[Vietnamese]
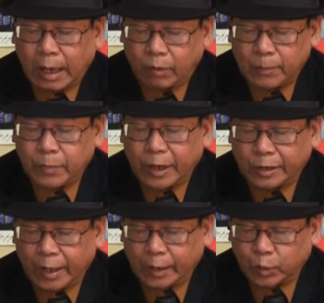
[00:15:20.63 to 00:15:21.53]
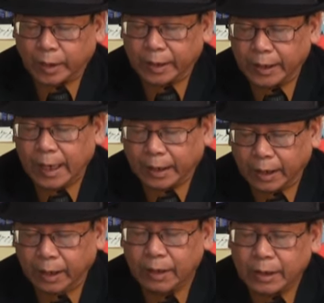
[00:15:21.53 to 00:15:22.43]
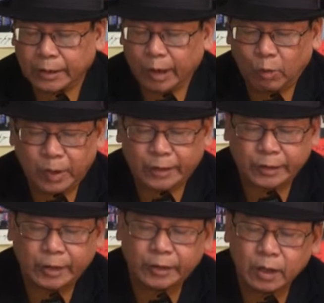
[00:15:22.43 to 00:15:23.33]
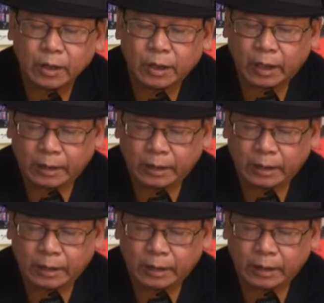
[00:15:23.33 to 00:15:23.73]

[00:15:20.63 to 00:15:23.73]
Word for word: cao cấp a sê an chuẩn y đề cử thì ông Minh sẽ chính thức